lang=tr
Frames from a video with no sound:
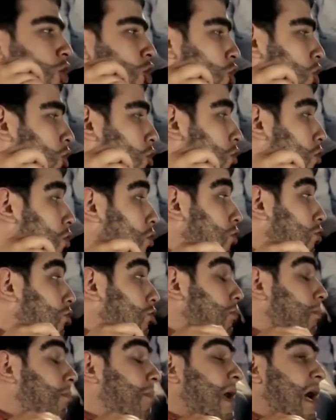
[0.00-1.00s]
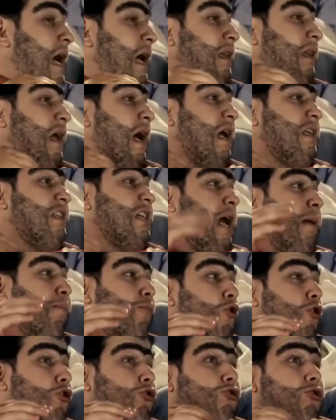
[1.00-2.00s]
çok korktum bir anda acayip
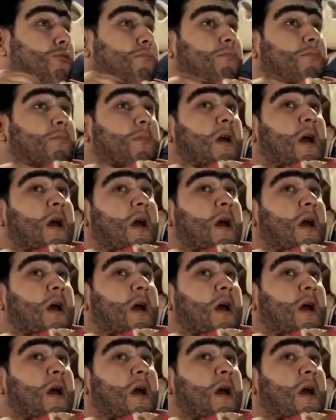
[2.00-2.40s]
korktum.